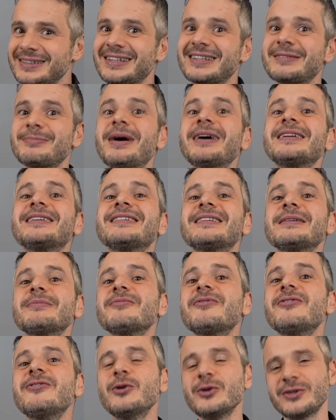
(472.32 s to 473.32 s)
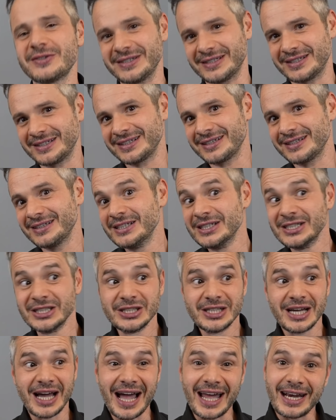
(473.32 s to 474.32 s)
Das macht es eben flüssig.
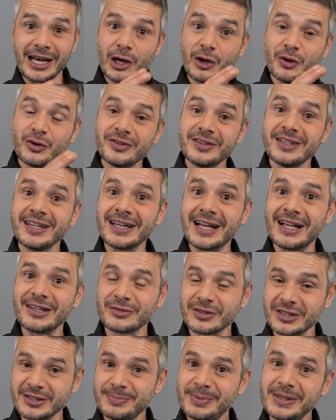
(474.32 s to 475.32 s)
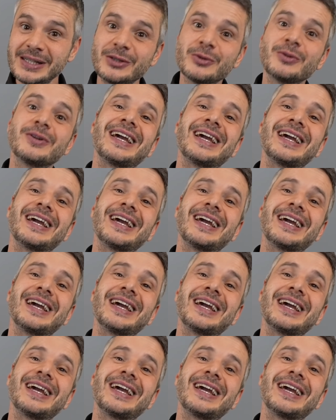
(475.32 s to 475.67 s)
Analysiert also das Bild und